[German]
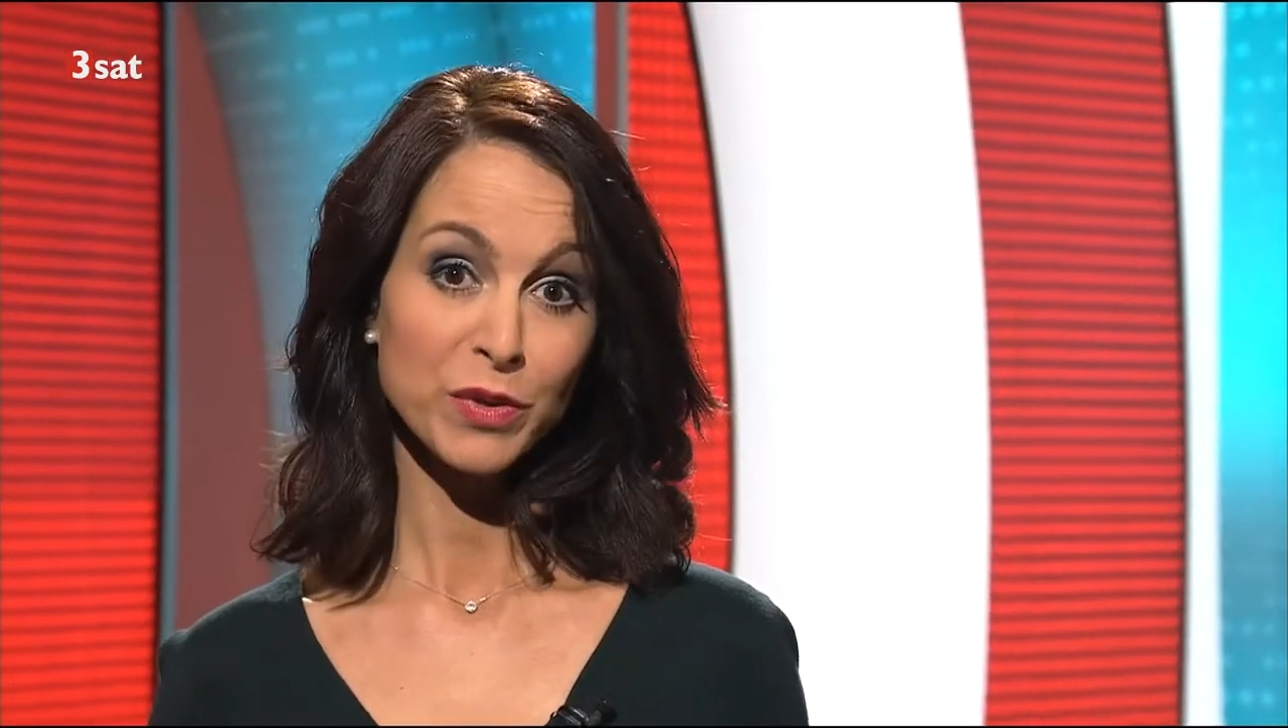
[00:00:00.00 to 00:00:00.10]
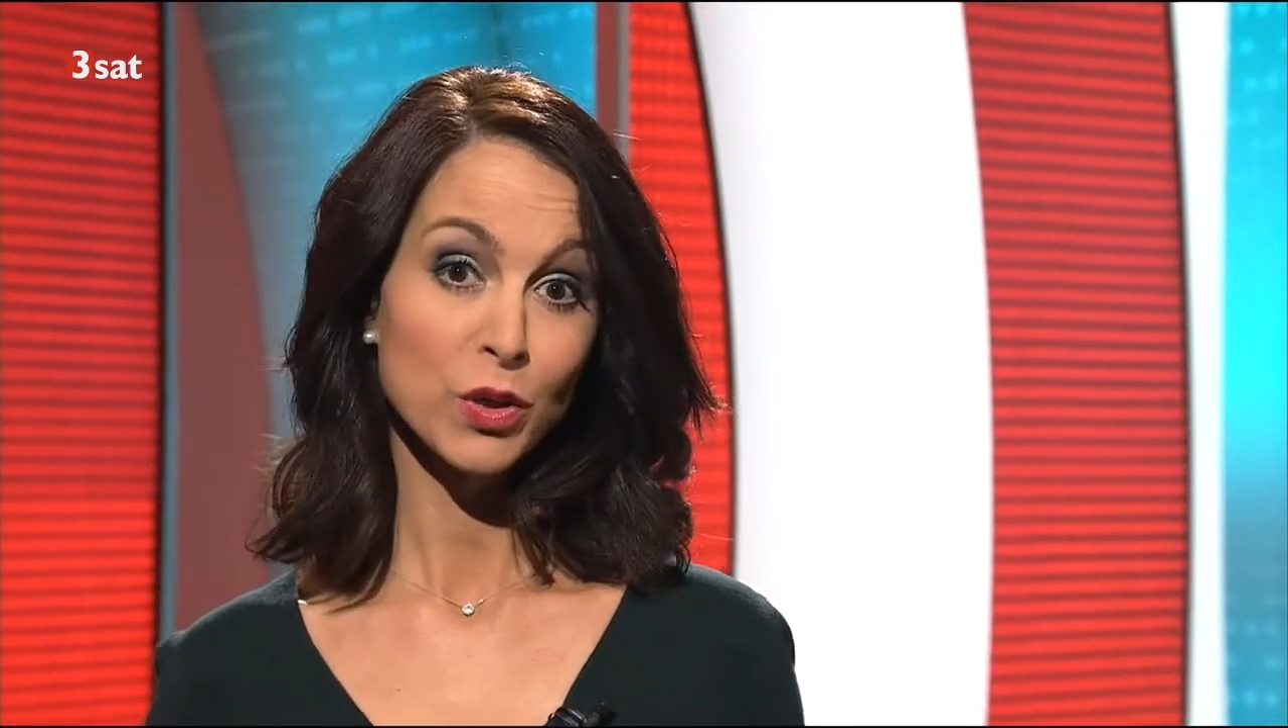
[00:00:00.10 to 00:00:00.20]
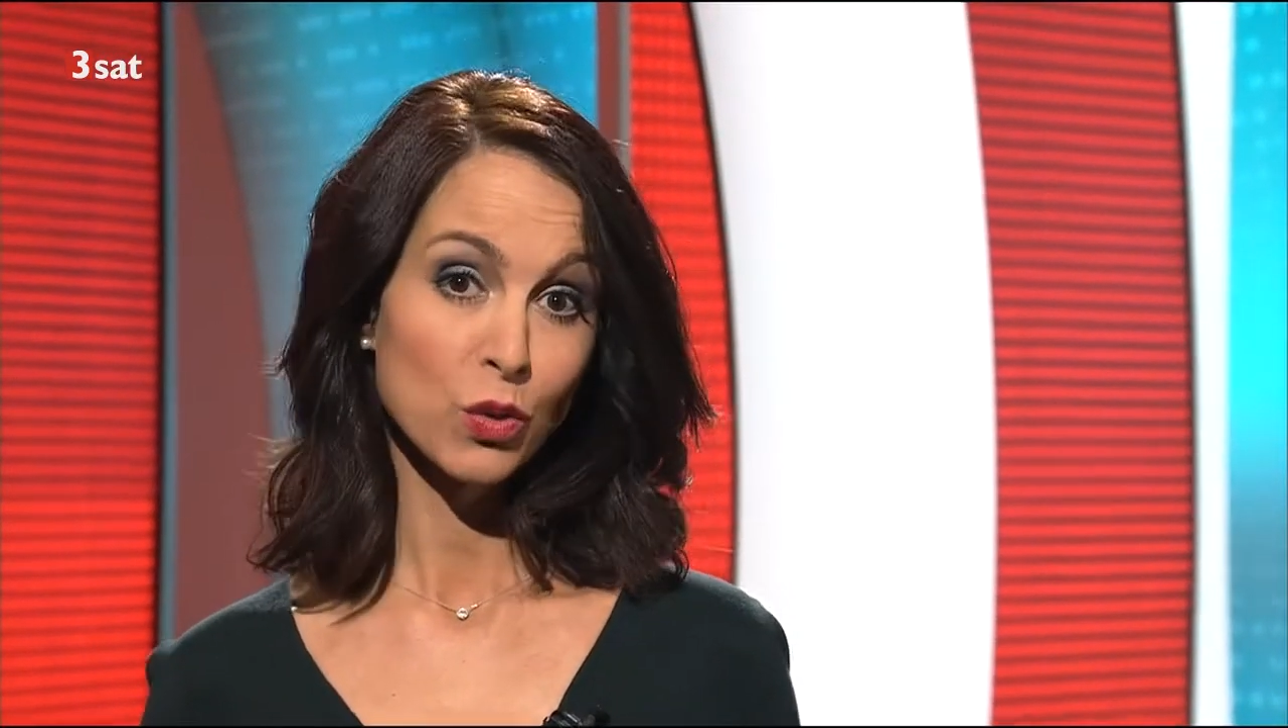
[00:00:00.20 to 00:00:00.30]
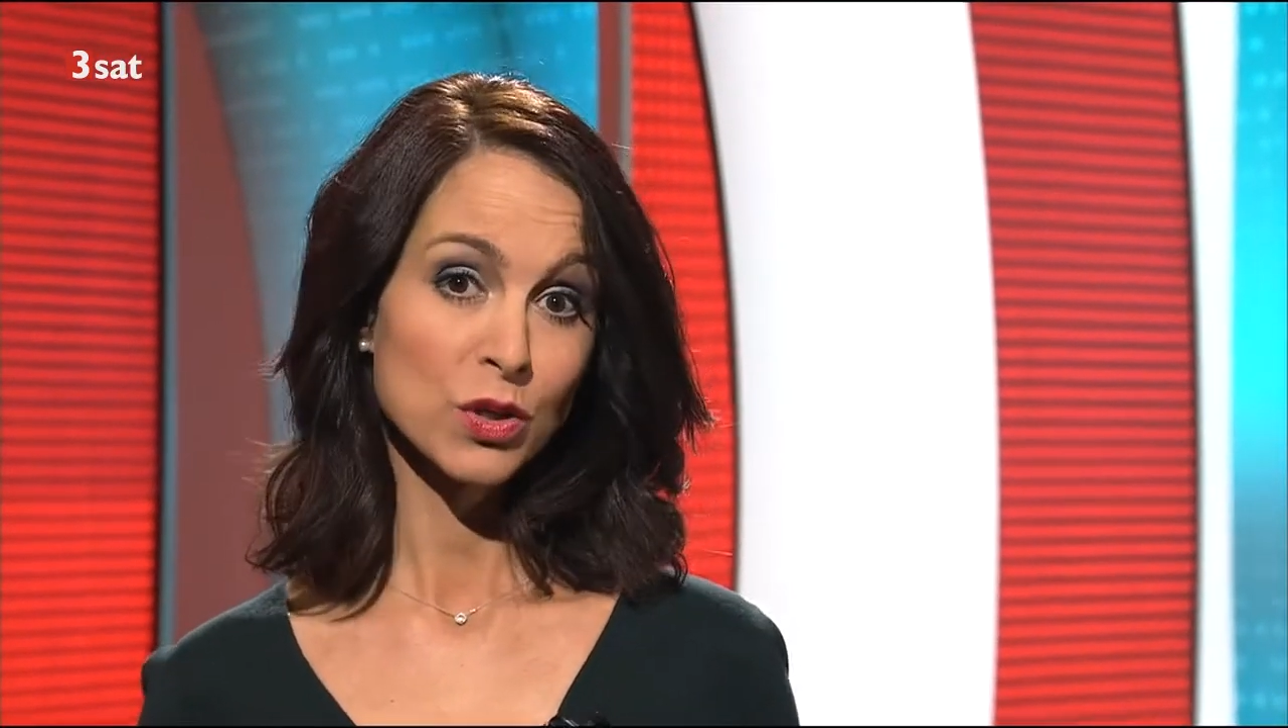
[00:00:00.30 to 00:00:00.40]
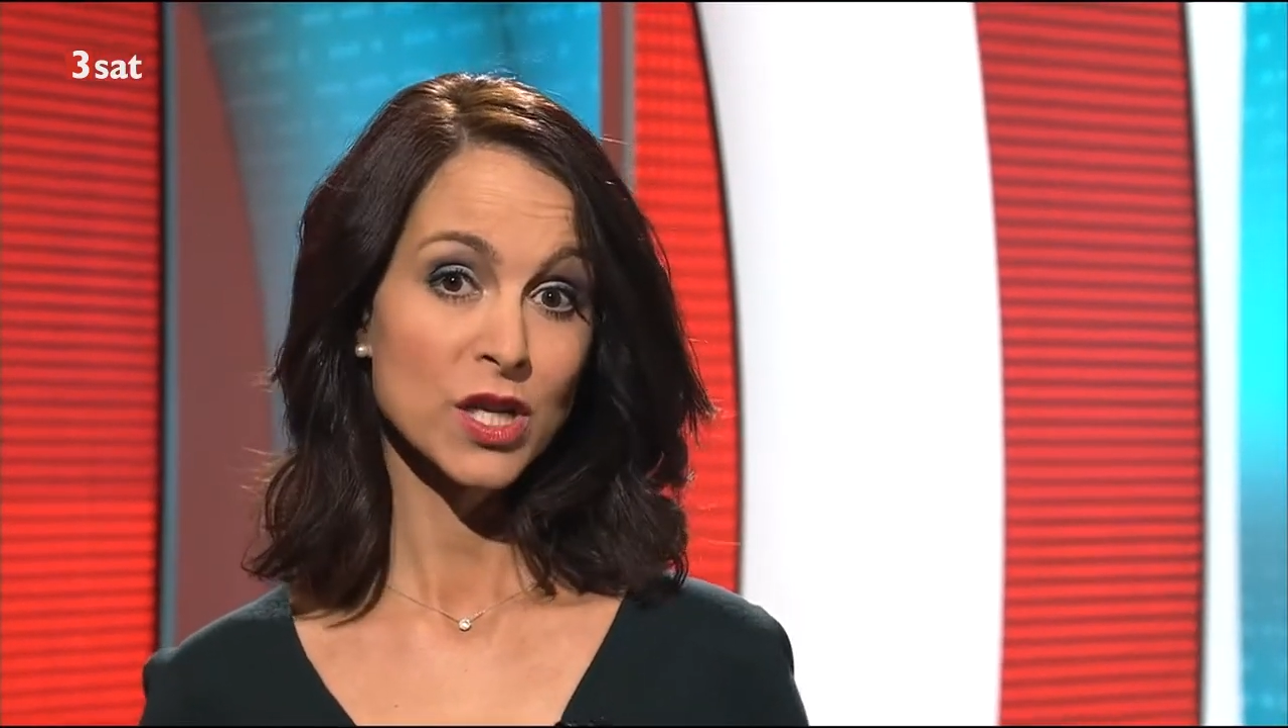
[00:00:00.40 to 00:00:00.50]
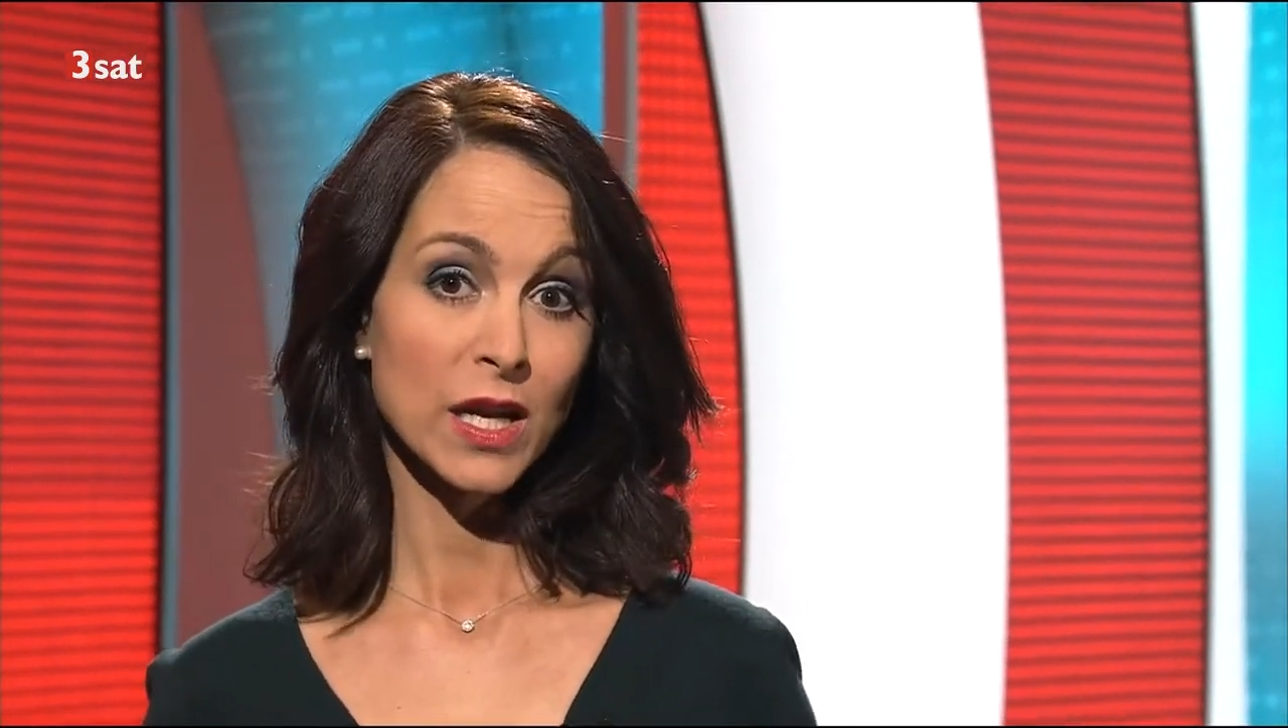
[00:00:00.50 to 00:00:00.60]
biologischer